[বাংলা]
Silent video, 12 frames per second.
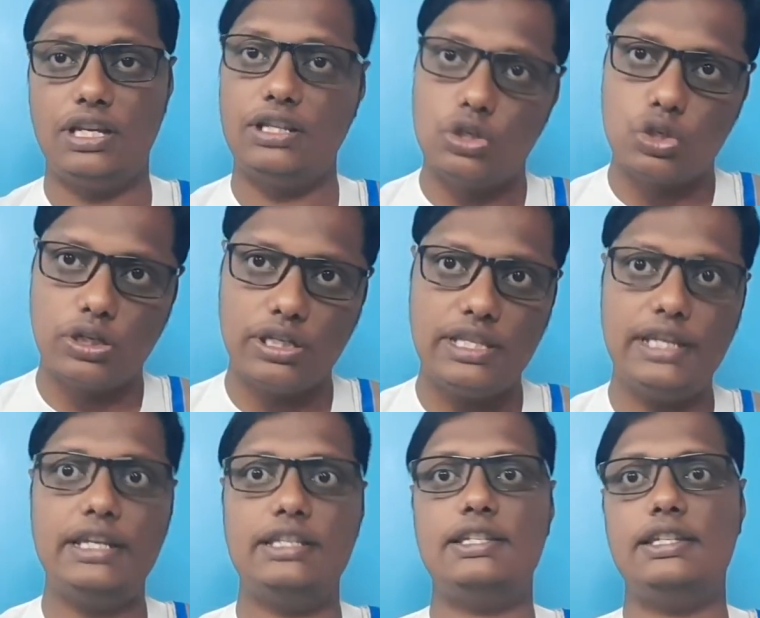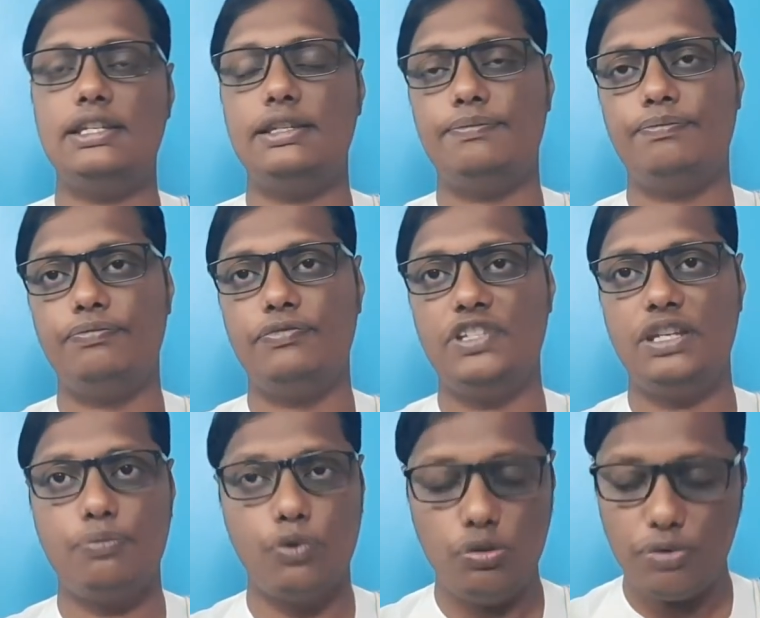যাদের সঙ্গে থেকেছে
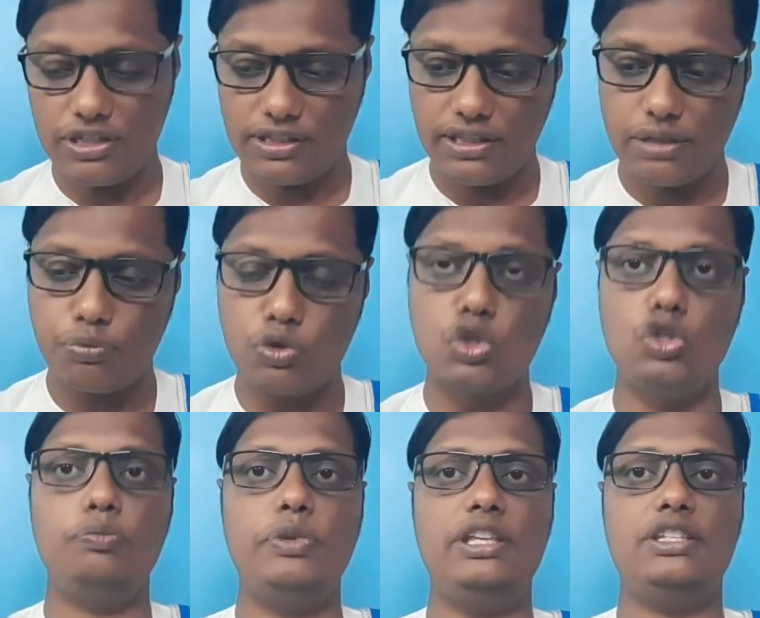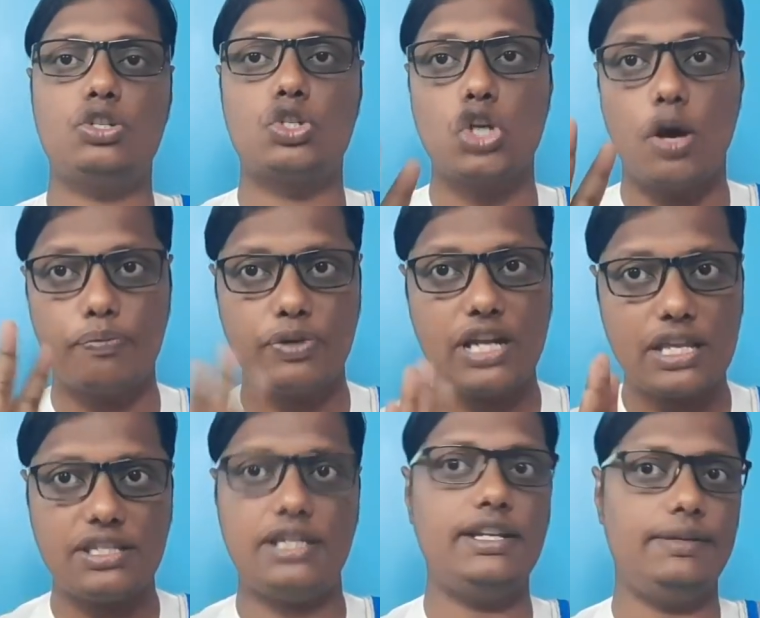যে পরিবেশ থেকে পোষণ পেয়েছে সবটা
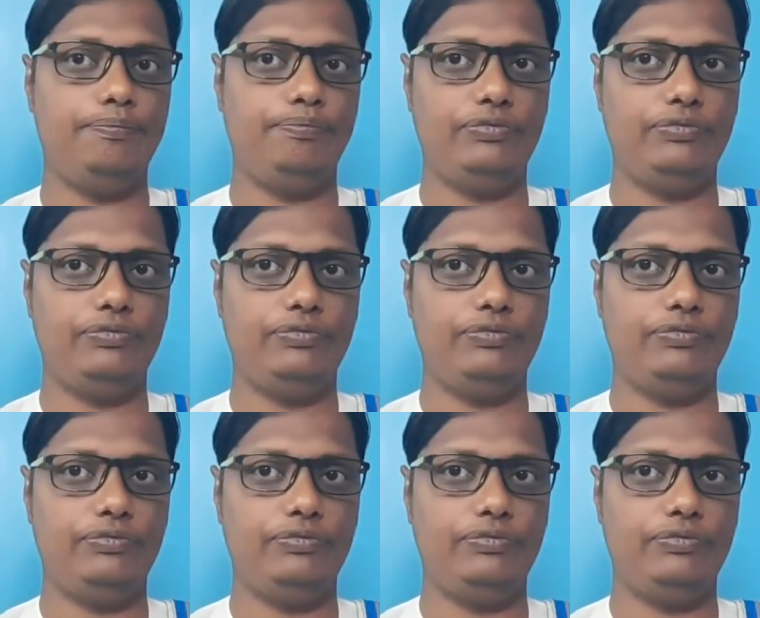ছেড়ে